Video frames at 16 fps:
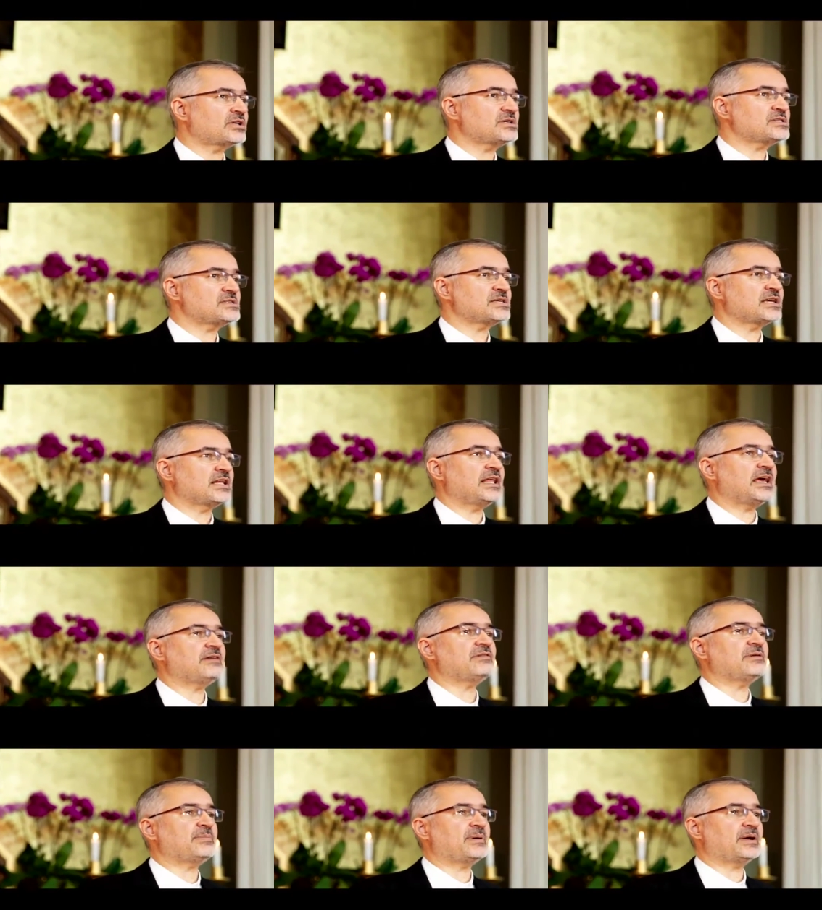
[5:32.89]
que se
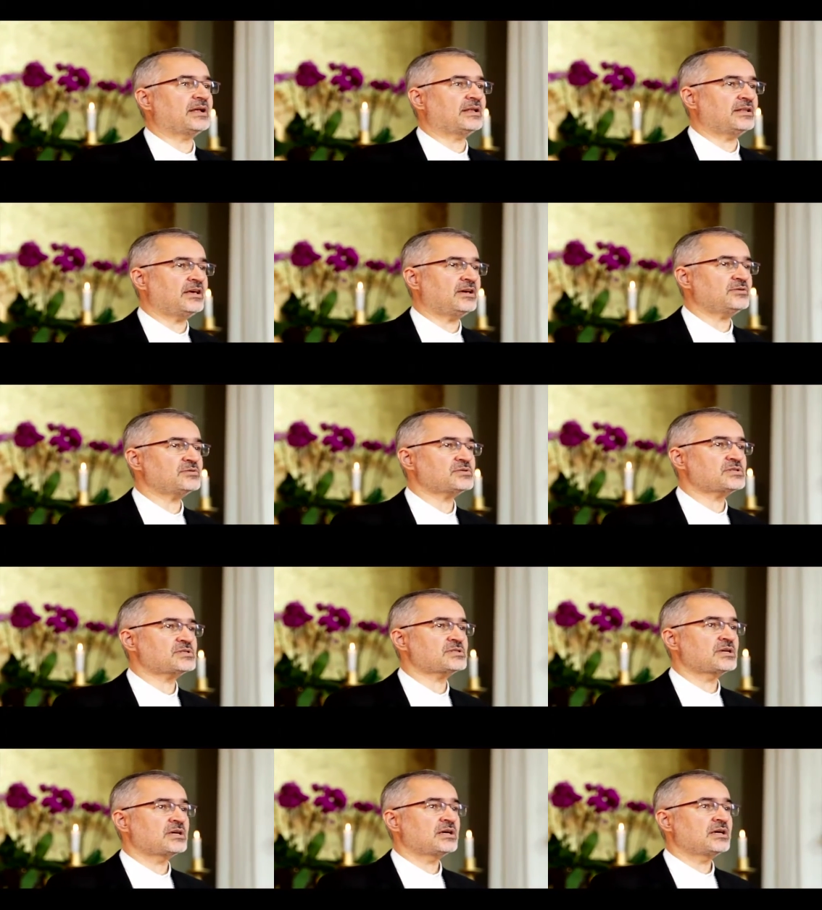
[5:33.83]
eleva para
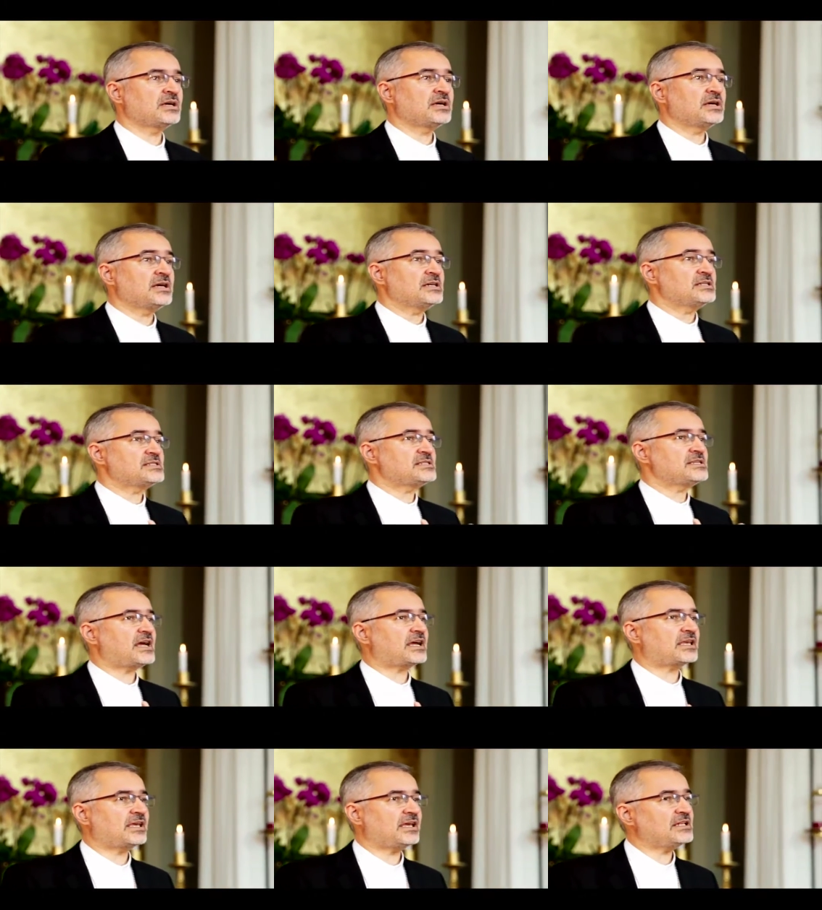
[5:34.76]
Deus
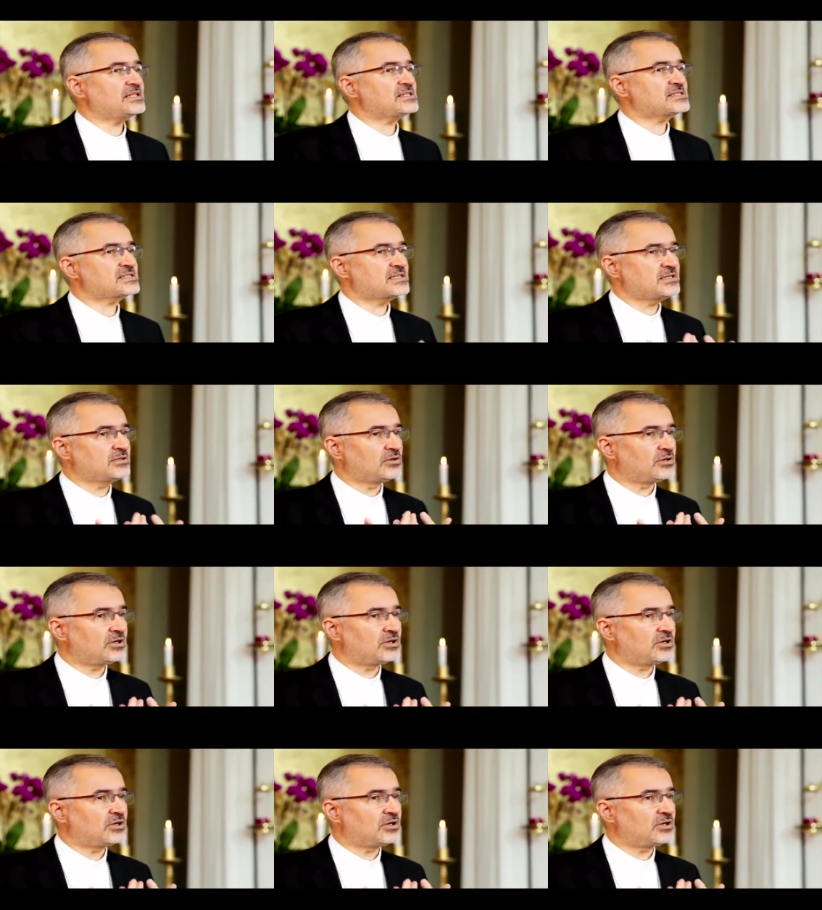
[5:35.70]
se aqueles que